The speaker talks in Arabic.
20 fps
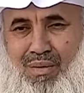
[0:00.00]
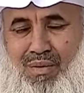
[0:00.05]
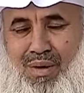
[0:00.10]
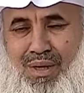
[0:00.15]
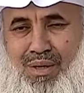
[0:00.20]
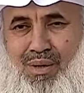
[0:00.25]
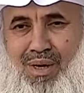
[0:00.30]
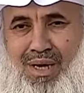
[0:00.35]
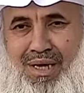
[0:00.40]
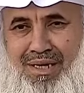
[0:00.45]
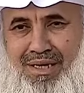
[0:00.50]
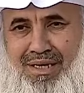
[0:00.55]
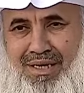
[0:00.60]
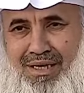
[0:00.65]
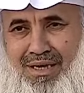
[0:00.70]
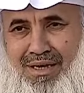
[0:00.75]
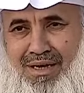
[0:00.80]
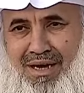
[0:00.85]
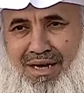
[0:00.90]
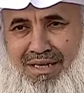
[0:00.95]

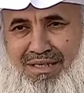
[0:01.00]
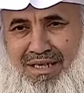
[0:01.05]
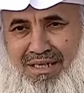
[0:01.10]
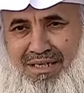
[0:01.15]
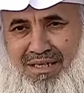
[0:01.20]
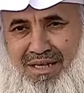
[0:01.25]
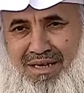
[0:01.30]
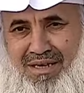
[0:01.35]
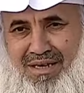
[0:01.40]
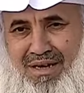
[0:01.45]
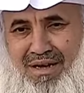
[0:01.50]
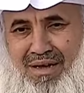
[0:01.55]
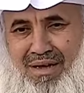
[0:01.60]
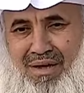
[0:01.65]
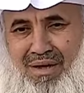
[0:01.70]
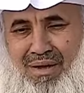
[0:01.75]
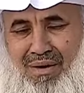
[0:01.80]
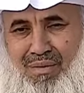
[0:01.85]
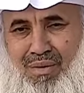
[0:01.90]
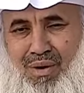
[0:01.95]
ونهني قادتنا
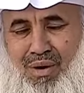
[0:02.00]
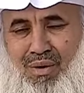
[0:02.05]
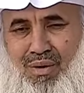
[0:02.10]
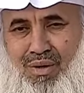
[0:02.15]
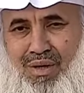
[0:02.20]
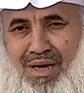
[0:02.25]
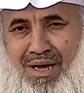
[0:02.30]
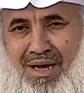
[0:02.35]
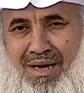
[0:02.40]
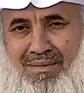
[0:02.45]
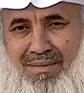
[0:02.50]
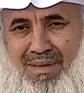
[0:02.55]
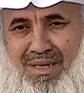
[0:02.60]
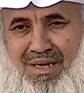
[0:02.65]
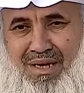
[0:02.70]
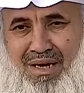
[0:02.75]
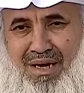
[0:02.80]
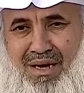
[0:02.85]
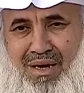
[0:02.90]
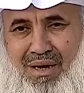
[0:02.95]

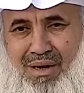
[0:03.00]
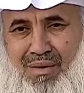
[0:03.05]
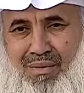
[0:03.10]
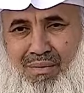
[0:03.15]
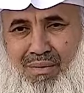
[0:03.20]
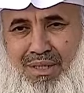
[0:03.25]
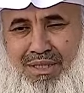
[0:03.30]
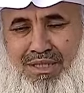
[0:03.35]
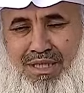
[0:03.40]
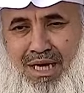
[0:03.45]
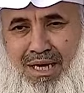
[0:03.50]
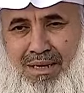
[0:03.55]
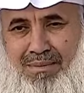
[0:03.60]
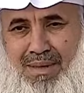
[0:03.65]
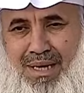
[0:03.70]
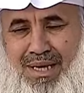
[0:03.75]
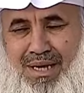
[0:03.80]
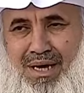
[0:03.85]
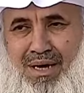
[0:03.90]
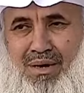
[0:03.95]
وحكامنا
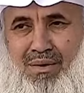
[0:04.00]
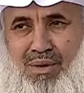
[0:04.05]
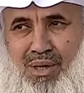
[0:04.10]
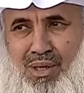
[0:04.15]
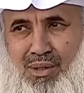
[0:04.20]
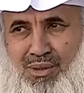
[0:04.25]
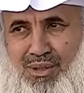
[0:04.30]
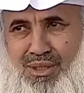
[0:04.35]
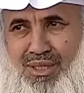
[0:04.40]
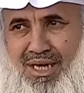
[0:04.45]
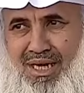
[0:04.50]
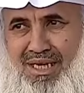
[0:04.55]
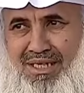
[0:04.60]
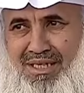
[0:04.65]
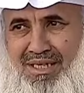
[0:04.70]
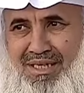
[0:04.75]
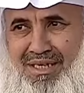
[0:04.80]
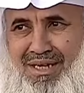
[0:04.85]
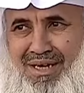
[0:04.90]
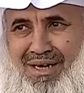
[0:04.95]
وشعبنا
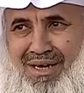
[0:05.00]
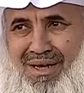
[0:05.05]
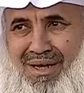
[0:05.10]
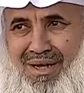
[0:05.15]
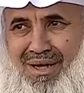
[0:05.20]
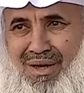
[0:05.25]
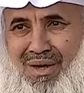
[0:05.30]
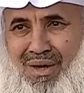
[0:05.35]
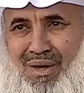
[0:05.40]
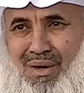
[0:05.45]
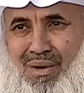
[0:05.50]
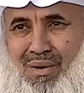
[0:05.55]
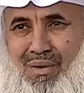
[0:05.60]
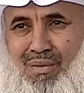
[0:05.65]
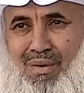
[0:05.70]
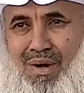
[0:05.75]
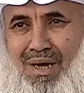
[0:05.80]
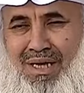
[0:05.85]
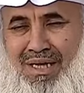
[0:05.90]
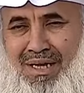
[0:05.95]
وحجاجنا
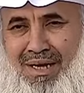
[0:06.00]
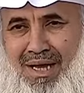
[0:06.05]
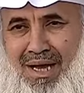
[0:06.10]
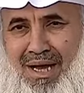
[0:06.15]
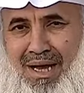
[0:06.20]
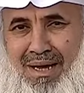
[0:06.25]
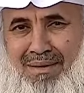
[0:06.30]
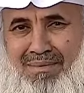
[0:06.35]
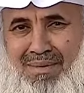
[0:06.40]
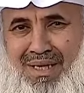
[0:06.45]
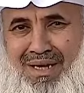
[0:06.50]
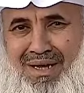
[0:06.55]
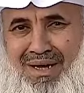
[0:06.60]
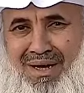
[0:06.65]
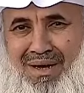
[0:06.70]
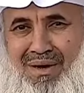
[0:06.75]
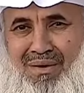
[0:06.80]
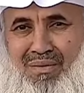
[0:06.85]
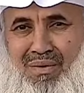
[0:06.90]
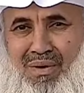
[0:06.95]

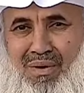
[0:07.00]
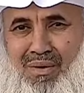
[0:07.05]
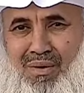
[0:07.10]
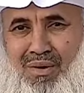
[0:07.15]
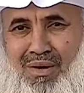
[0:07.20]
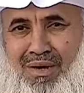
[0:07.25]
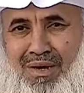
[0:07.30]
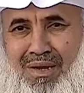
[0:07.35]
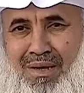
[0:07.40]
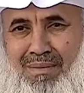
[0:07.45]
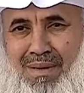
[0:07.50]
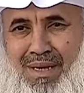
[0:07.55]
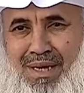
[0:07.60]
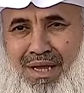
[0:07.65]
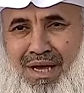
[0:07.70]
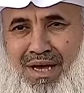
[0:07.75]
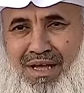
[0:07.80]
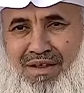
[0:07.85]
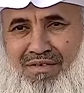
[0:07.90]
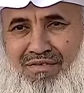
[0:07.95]
وارحامنا وكل
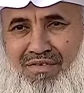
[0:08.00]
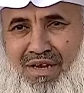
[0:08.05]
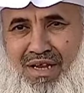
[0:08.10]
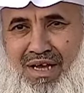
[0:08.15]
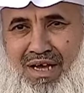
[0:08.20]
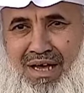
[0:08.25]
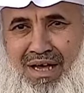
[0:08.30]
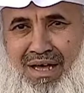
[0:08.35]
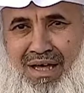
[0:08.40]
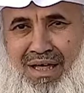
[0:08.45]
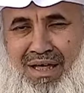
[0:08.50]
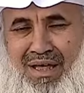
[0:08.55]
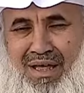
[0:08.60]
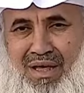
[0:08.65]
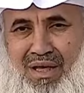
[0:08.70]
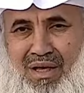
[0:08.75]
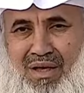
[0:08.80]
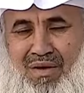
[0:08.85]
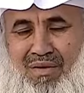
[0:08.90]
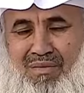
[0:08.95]
من عرفناه
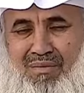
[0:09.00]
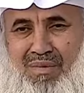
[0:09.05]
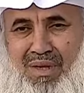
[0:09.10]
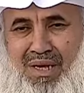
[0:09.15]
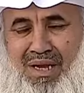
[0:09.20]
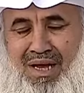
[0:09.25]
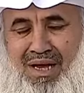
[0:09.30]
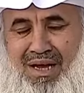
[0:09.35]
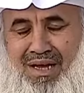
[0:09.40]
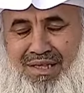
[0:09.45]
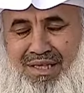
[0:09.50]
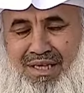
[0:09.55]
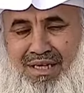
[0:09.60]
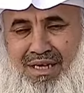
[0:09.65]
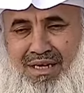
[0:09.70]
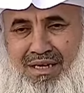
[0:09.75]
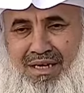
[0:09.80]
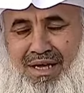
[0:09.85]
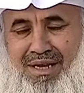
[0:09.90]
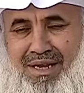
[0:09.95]
من
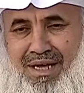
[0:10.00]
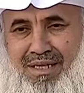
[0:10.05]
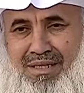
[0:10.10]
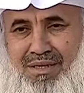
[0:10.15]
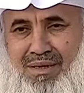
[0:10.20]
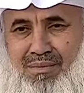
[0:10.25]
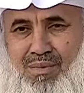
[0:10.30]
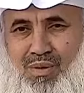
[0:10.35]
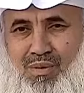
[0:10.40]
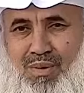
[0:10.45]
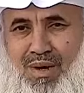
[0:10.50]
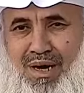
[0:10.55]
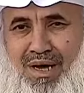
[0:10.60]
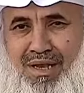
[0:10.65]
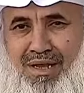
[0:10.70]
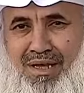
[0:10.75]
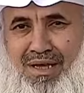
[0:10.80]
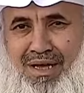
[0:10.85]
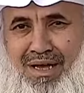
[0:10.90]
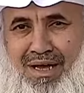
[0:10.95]
هذه القناة
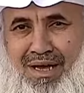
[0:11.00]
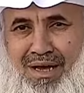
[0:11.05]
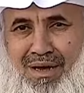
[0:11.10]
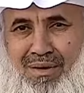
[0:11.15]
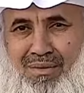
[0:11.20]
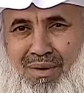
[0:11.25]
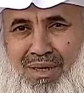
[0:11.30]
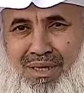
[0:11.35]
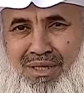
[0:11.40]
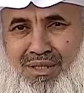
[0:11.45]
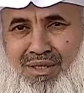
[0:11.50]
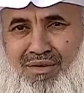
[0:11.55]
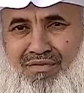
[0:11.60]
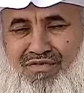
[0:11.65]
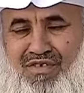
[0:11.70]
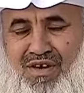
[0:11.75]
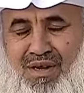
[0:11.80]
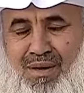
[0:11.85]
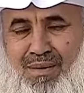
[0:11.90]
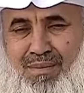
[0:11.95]
المباركة
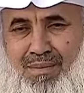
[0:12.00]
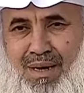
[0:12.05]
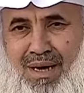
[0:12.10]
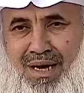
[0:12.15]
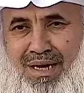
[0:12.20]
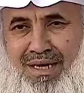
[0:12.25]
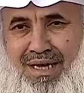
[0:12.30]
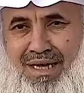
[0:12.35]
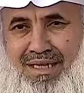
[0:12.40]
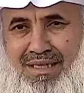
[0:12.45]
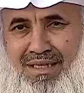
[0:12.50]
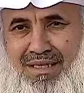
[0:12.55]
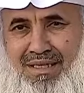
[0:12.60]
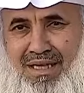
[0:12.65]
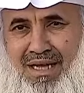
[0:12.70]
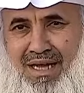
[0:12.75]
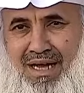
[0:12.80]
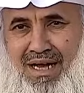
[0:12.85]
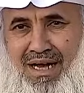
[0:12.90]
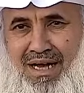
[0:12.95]
ونزف لهم آيات
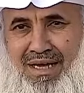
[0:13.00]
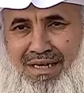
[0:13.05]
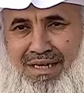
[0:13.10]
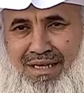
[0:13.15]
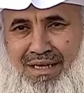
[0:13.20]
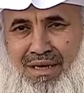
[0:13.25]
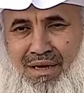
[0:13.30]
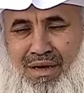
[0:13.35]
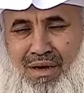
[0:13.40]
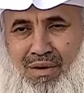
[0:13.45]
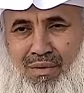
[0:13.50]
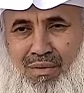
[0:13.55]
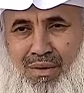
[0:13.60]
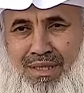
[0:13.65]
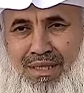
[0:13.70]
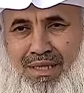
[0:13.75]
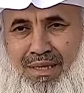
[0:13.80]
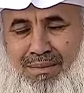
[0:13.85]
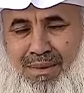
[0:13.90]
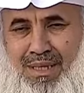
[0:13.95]
التهاني
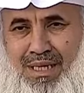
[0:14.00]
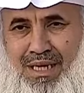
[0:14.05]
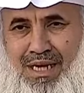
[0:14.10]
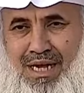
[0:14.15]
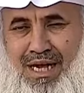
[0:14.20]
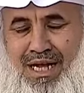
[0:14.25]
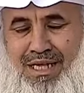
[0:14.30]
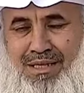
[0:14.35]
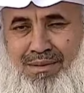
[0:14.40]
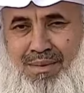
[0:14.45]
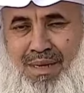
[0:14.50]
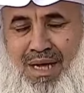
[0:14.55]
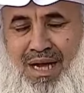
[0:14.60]
والتبريكات